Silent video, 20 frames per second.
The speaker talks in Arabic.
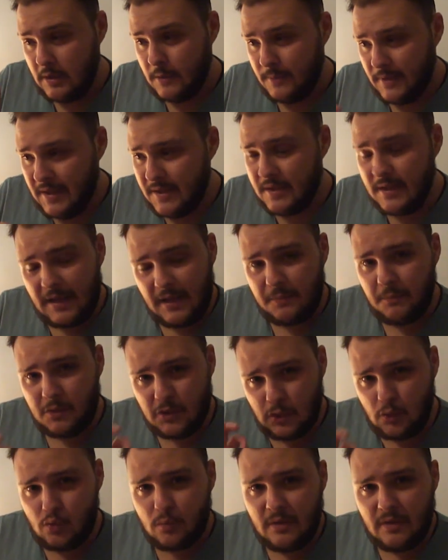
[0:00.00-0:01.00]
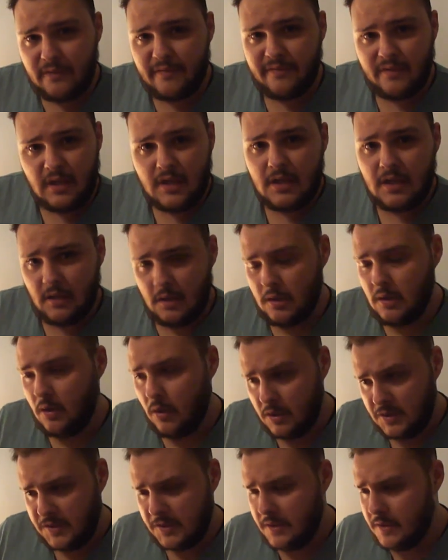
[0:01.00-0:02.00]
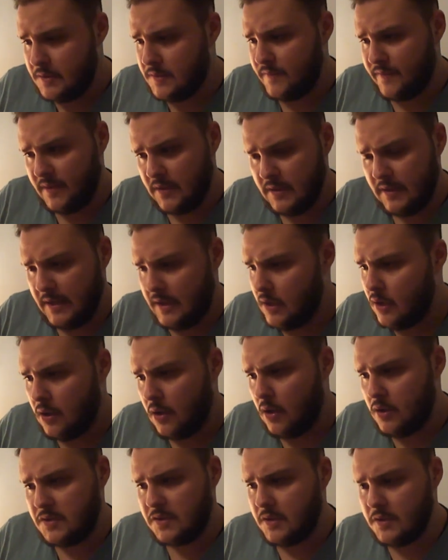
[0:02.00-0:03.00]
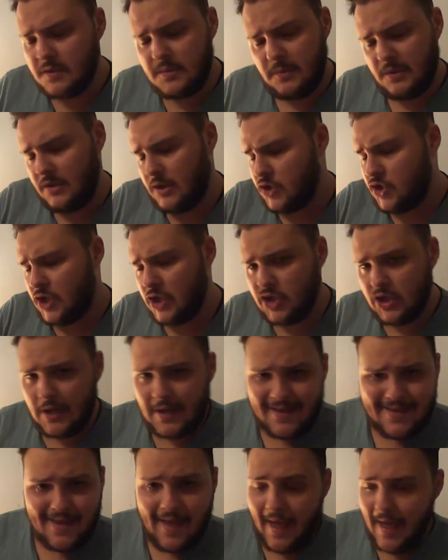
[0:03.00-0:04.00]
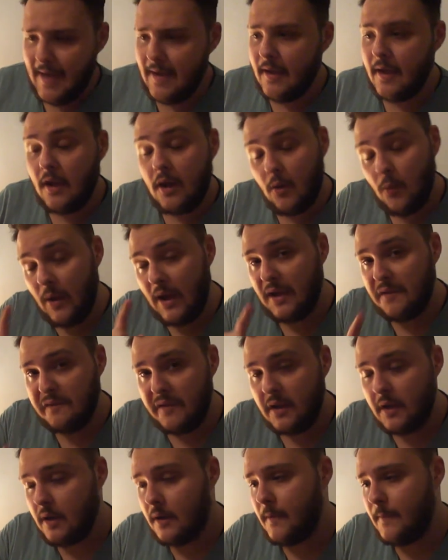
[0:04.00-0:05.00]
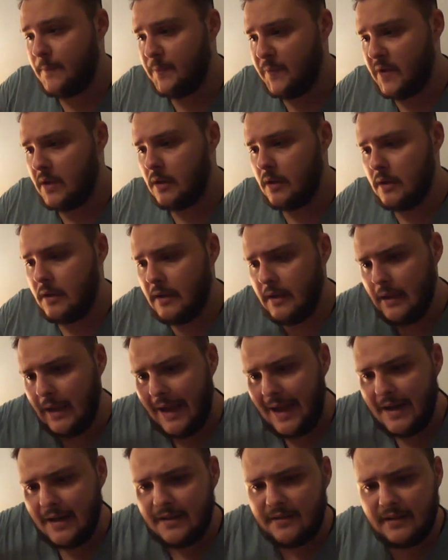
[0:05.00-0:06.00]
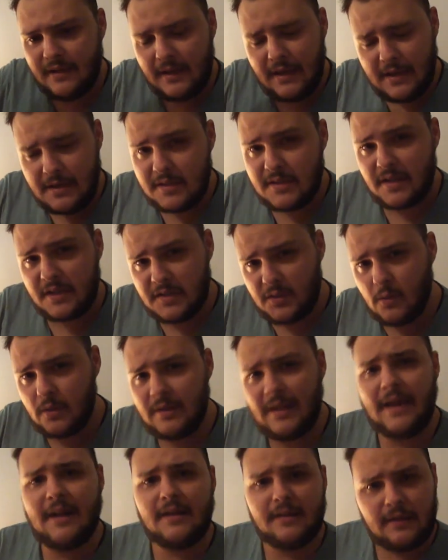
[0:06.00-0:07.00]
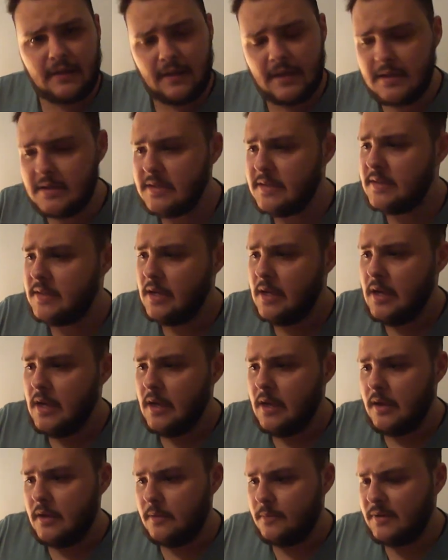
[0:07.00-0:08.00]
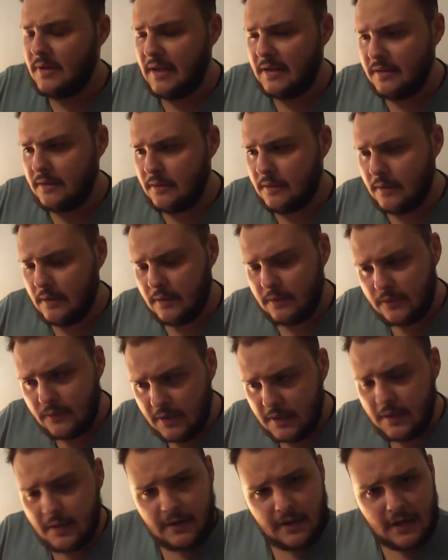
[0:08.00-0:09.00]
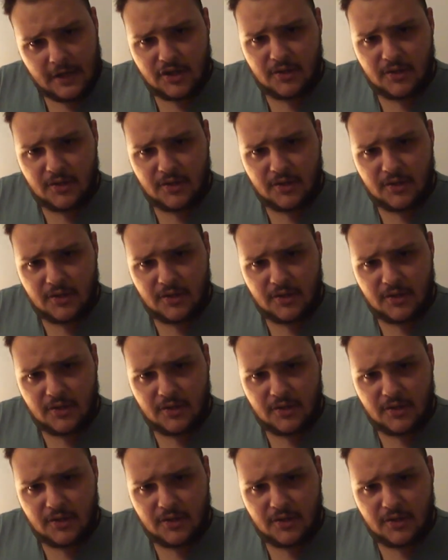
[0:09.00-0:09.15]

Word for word: اللي بجد كانت مظلومه في الاوسكارز في تاريخ الاوسكارز ما ترشحش لاي حاجه وعلى فكره آه، حلقه الكنز انا صورت حلقه الكنز بتاعه التريلر